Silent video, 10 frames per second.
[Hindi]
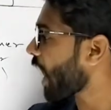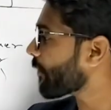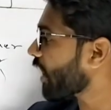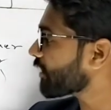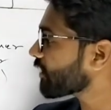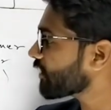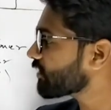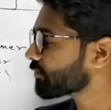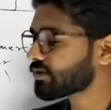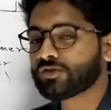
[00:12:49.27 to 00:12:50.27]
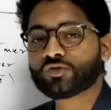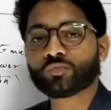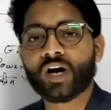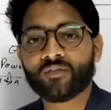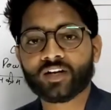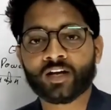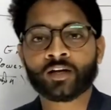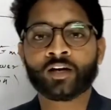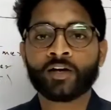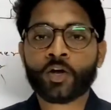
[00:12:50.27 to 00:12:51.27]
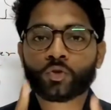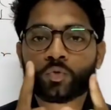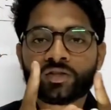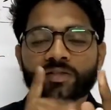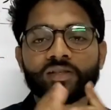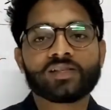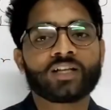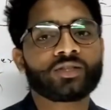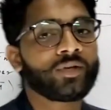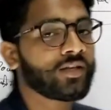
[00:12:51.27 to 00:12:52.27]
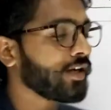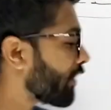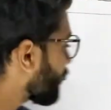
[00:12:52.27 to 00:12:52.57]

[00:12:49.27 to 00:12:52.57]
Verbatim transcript: अब आर्टिकल जब तीन आएगा तो इसके साथ में क्या